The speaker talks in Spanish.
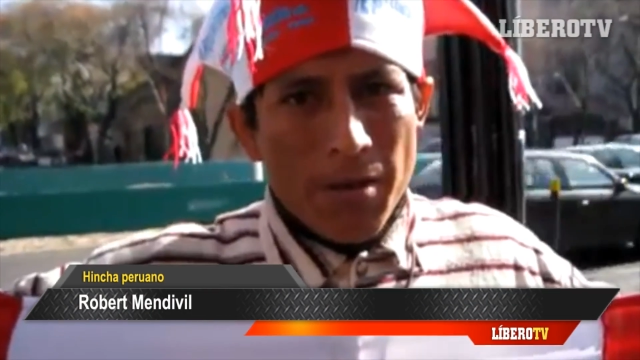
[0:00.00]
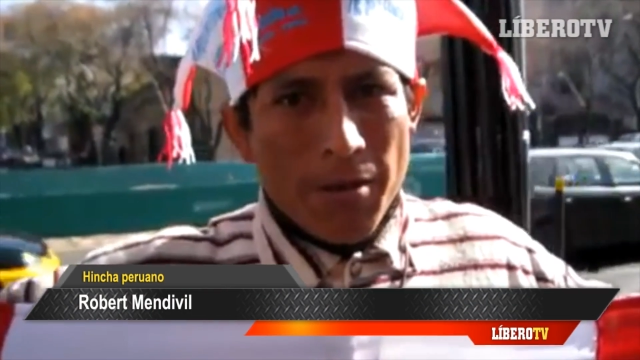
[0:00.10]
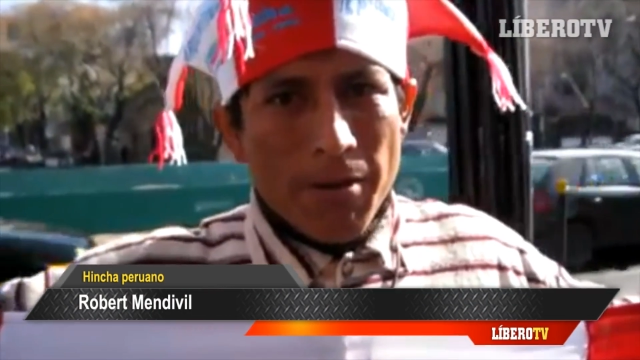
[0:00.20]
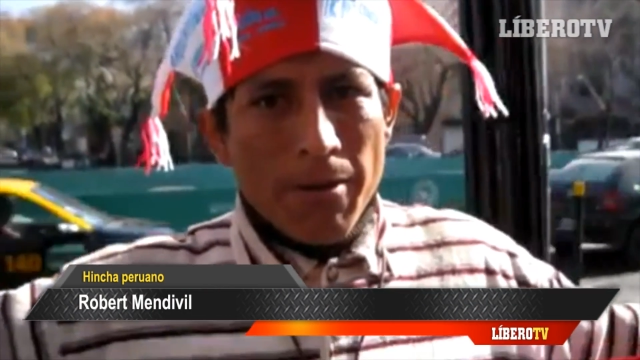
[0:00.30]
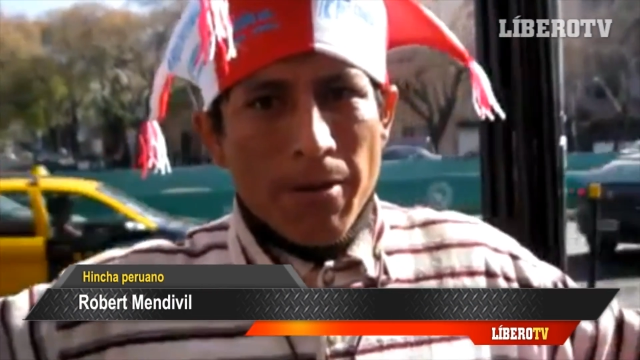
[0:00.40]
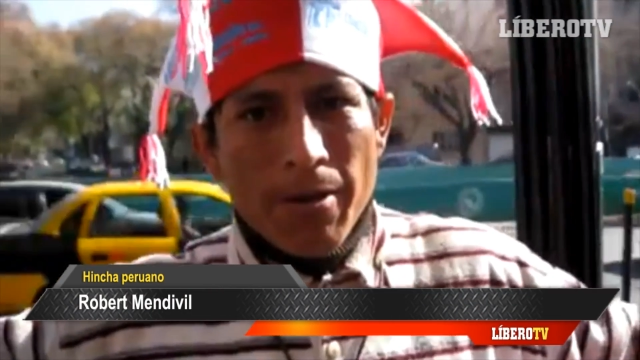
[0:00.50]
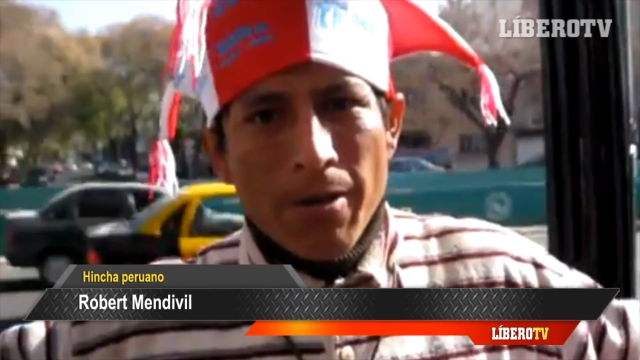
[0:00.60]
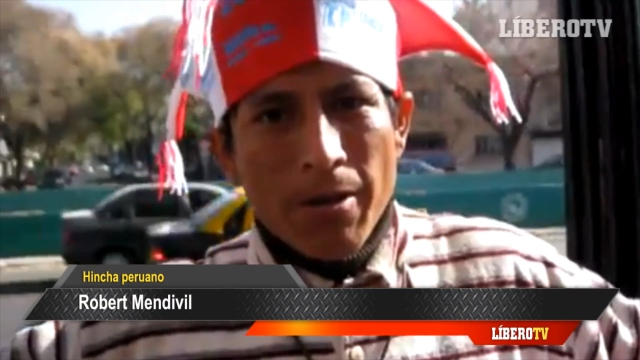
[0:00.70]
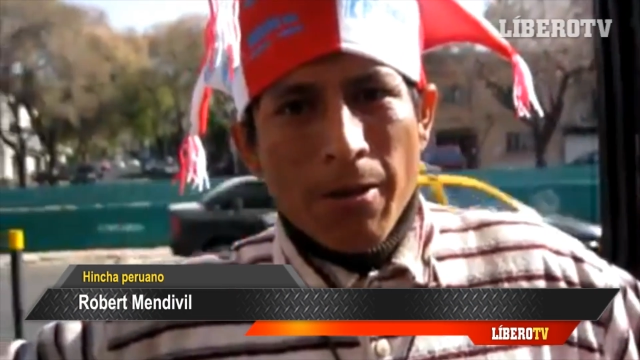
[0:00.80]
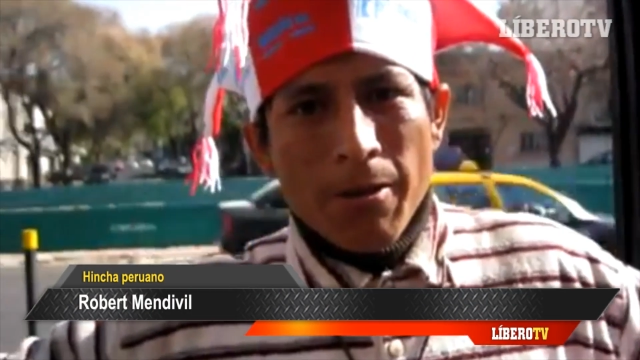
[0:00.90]
a alentar a la
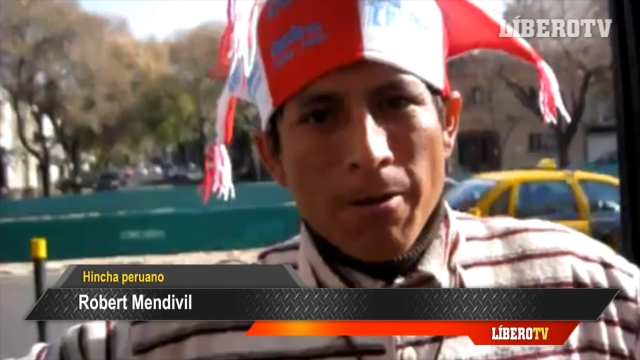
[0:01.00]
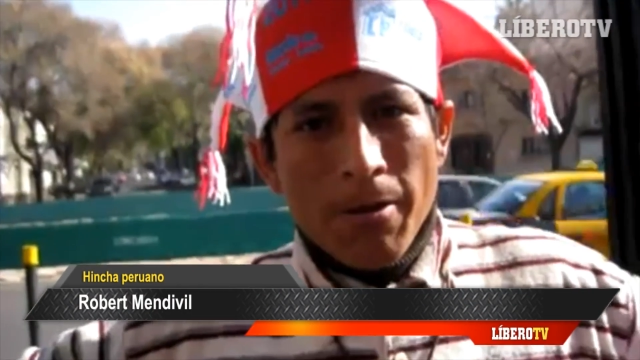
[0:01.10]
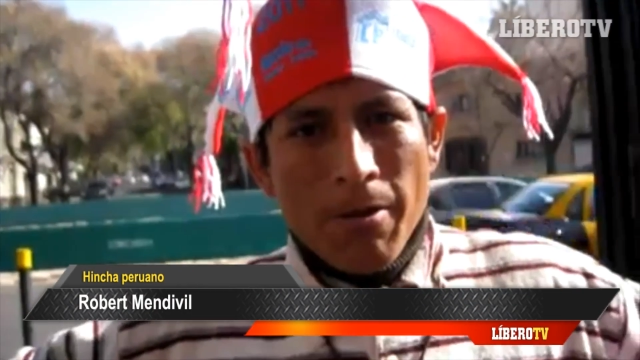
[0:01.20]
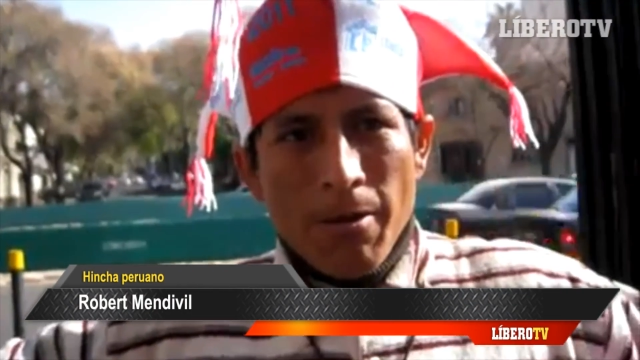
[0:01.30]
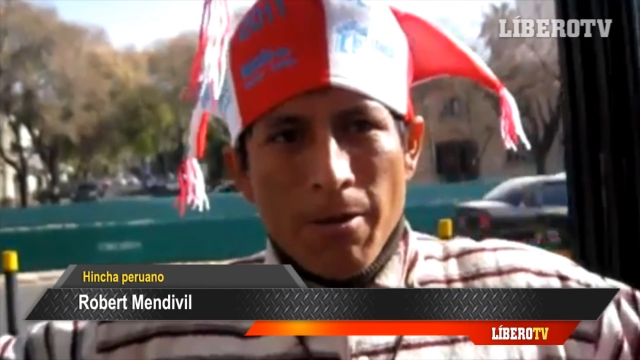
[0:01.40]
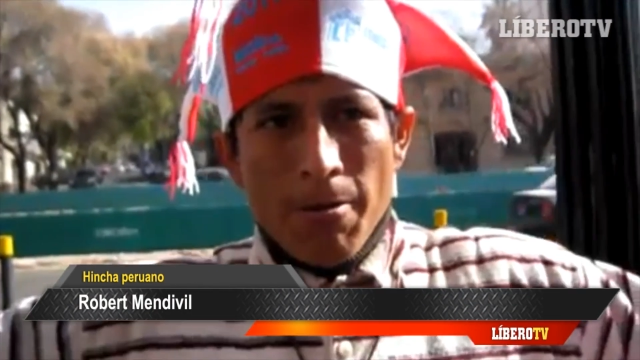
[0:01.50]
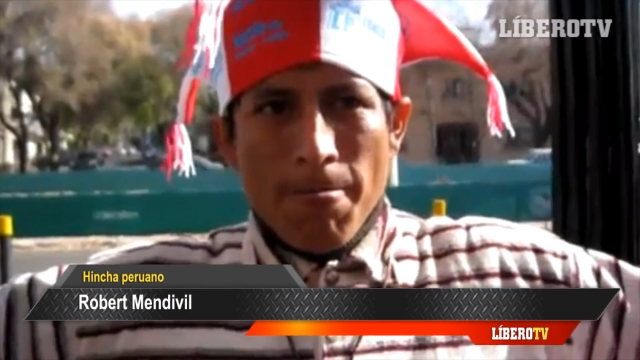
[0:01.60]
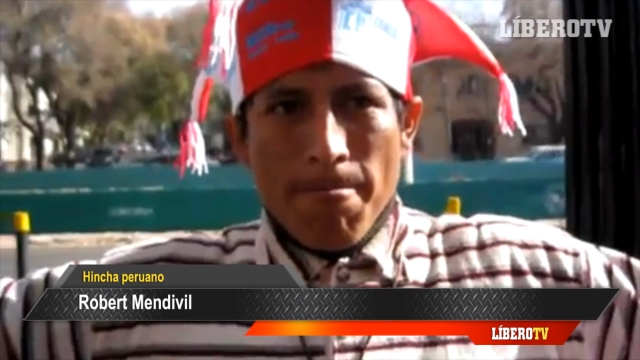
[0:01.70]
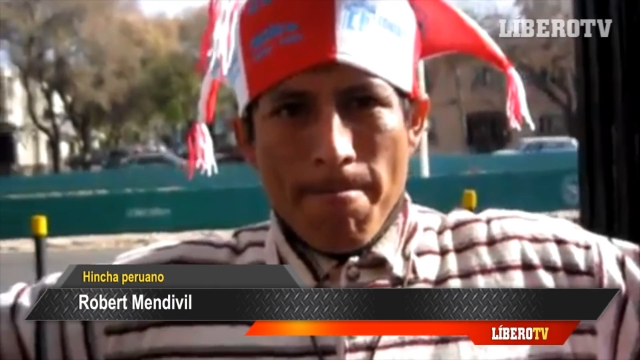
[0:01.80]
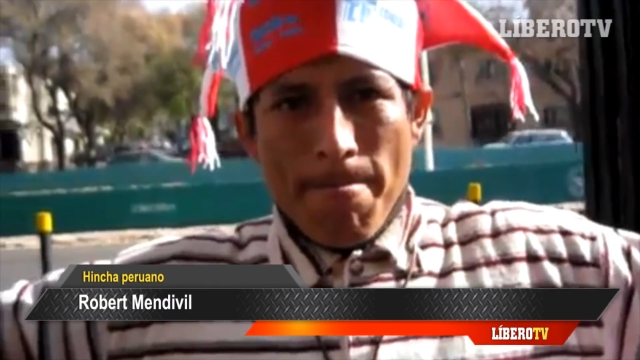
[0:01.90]
selección peruana.
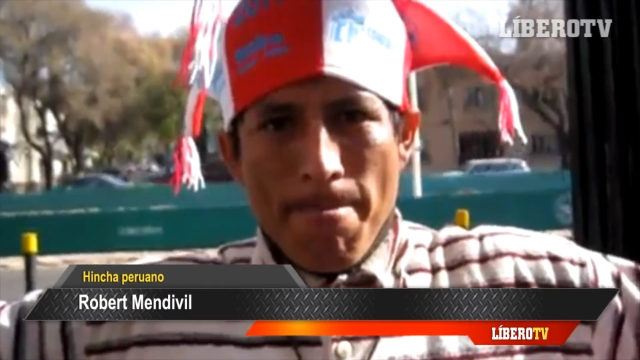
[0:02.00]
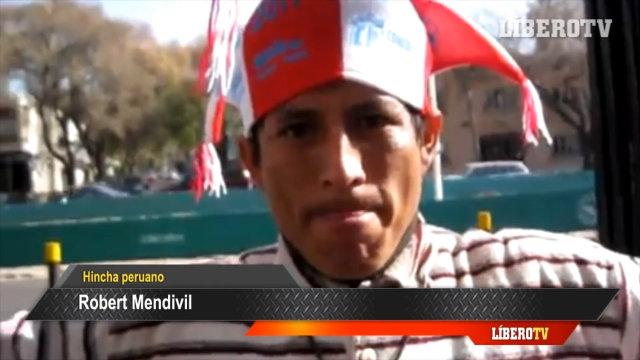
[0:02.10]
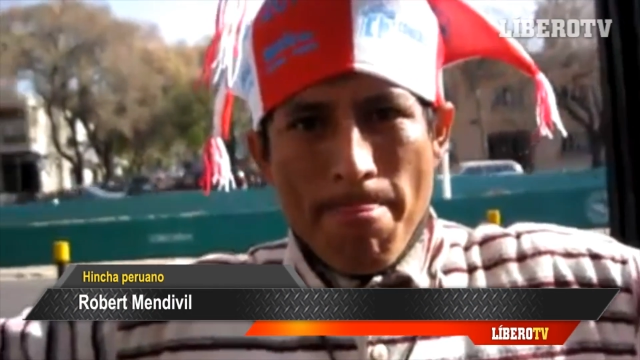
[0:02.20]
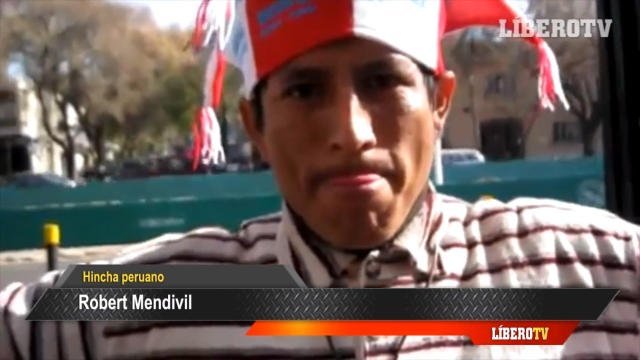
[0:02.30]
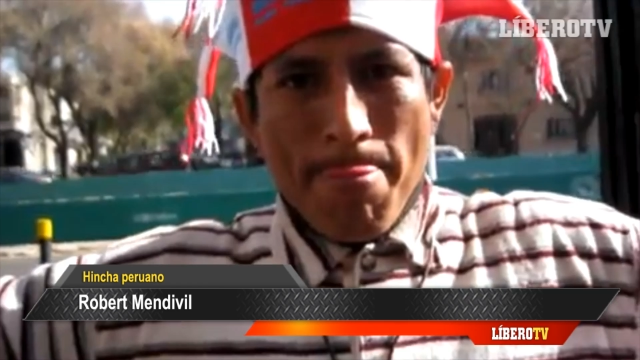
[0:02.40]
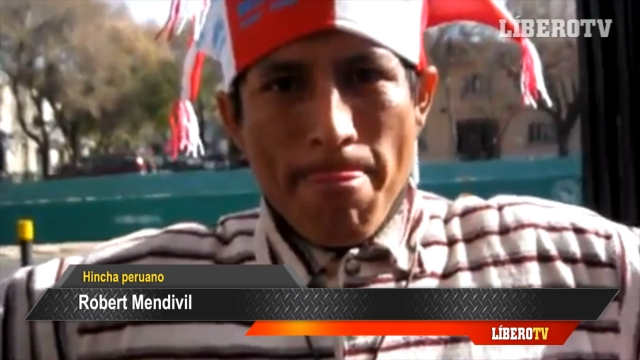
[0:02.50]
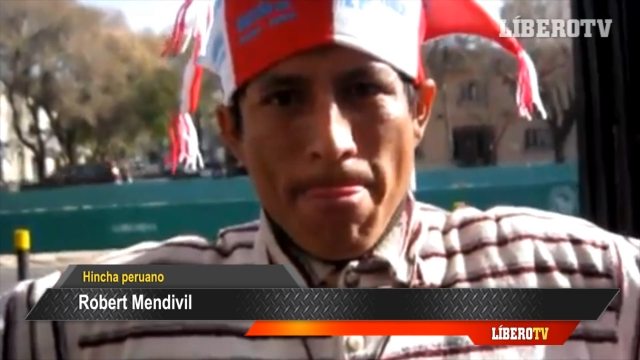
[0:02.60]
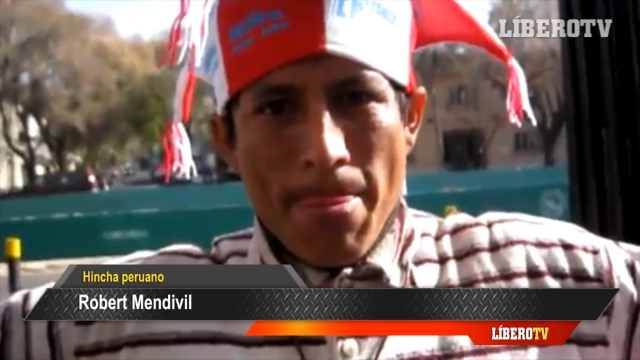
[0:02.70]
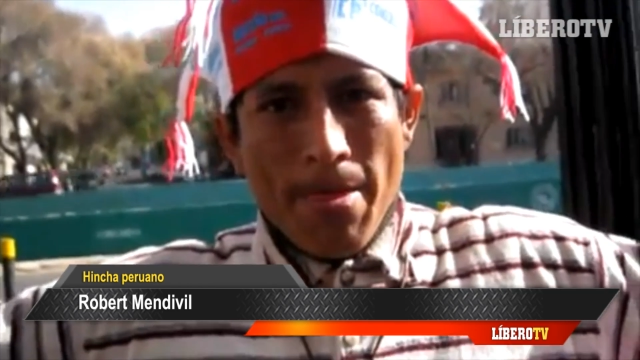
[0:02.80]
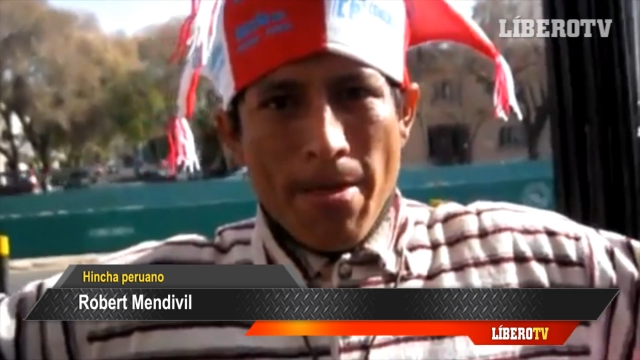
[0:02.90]
¿Cómo es, ¿Qué tal, Robert?
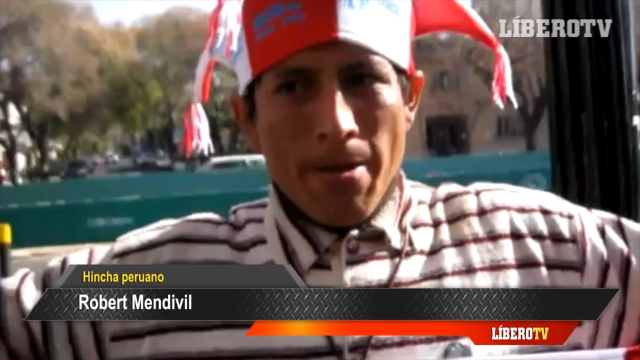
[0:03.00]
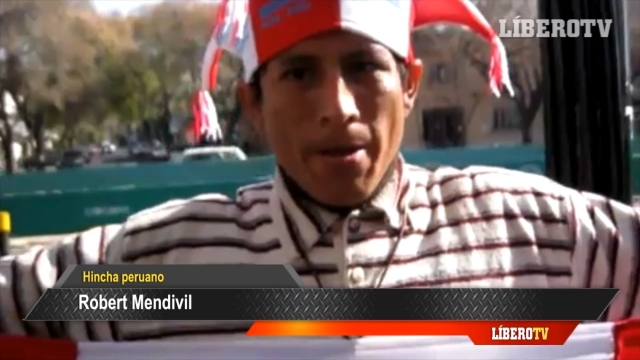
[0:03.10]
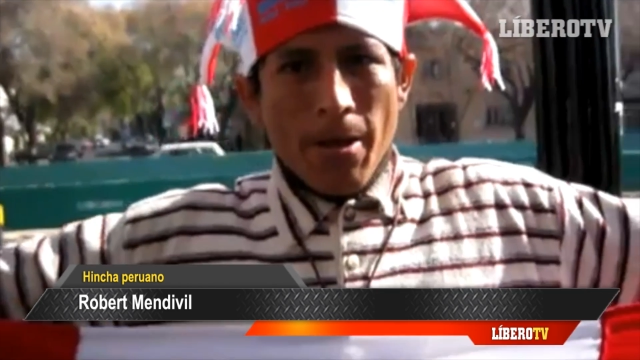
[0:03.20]
¿Cómo estás?